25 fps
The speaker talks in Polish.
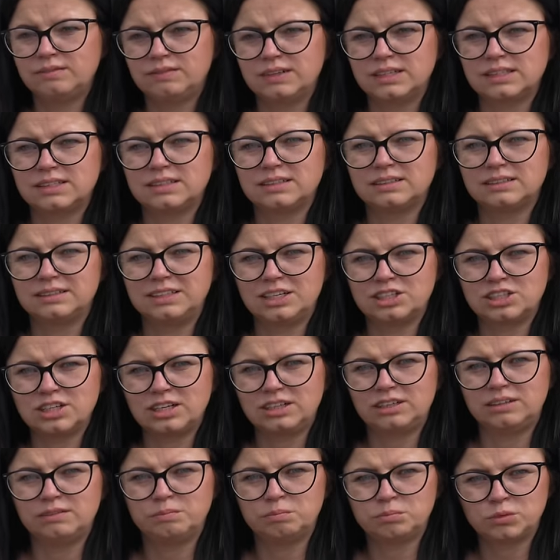Więc
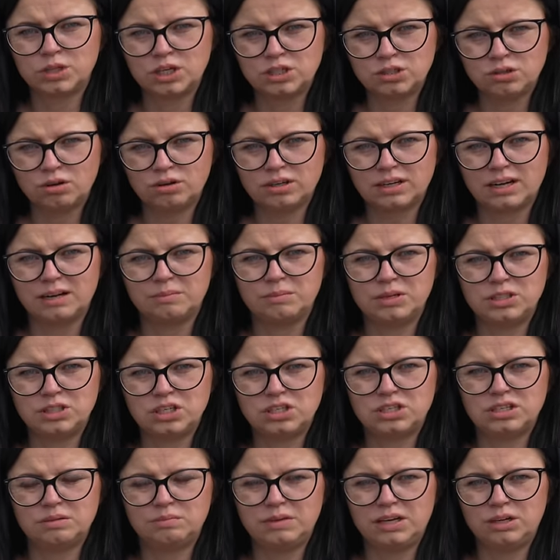jeżeli przędziorka
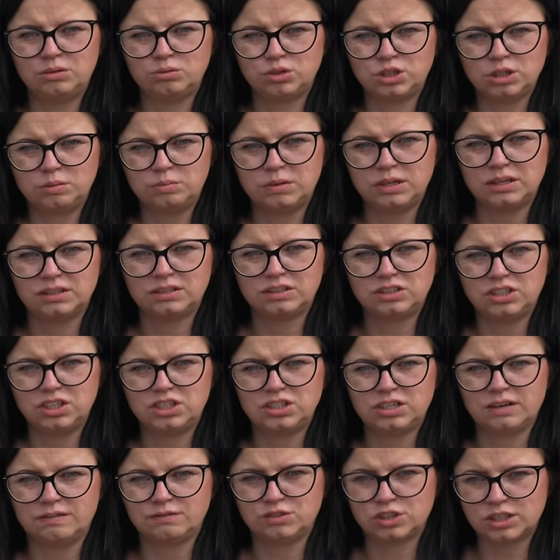będziecie mieli u siebie
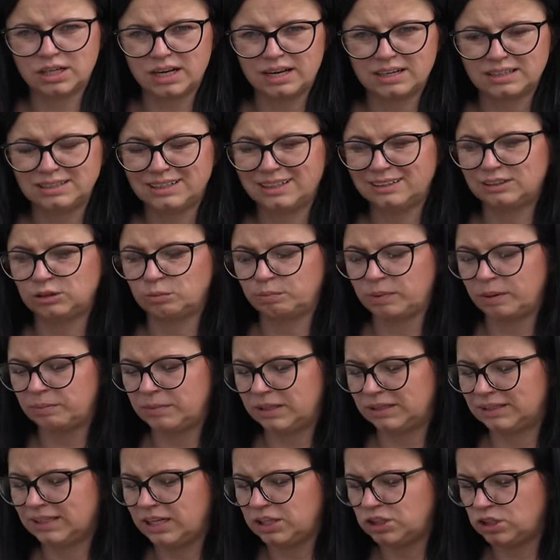gdzieś tam w szklarniach, to
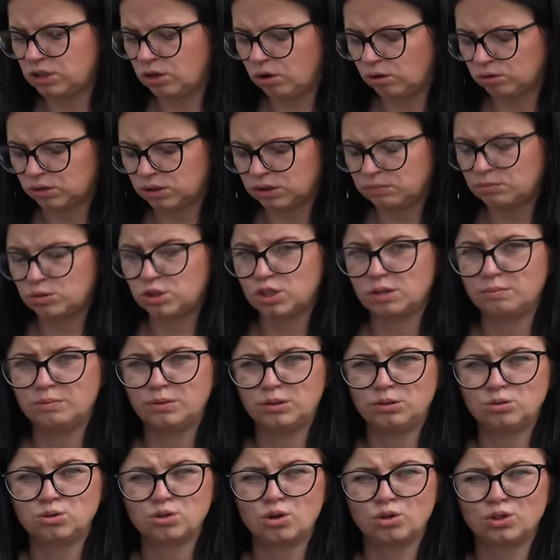pamiętajcie o tym,
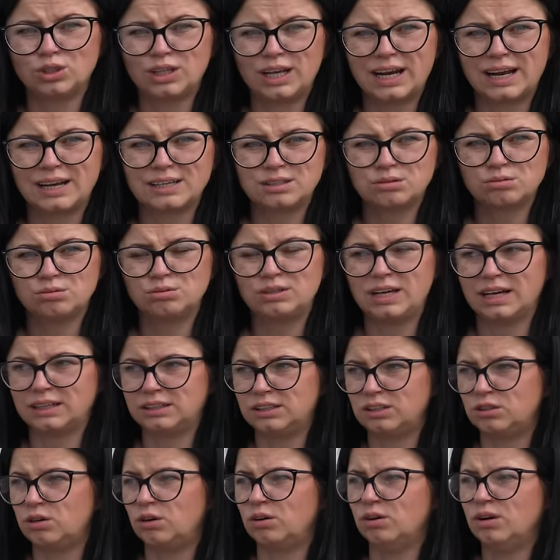żeby już od razu,
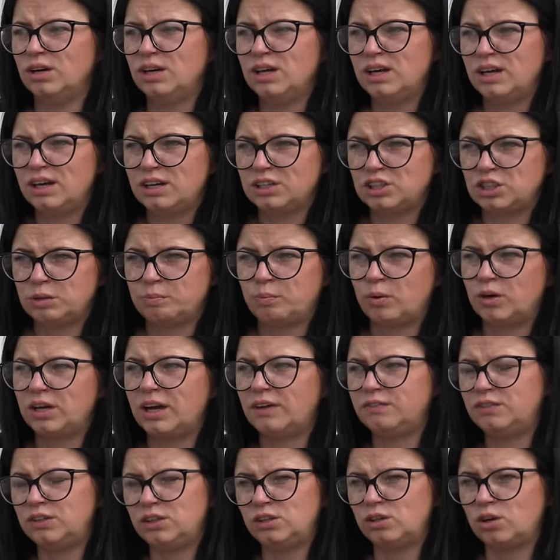jak tylko się
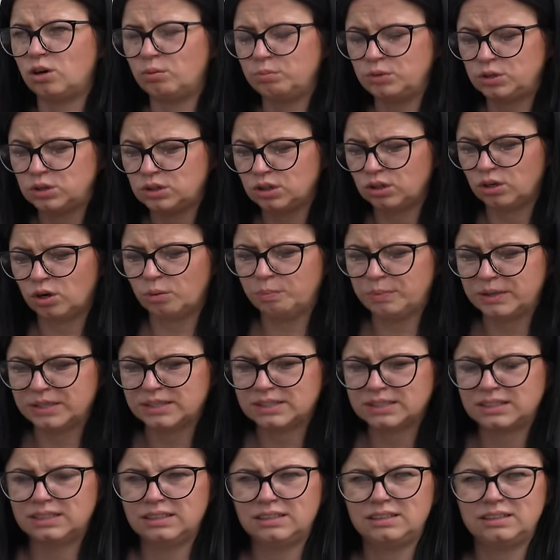pojawi, robić
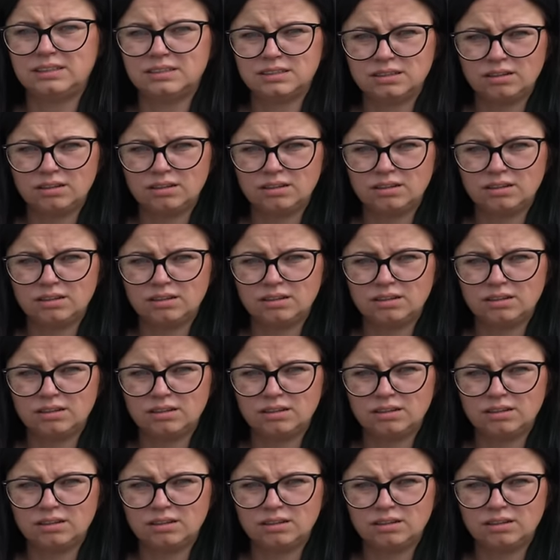opryski.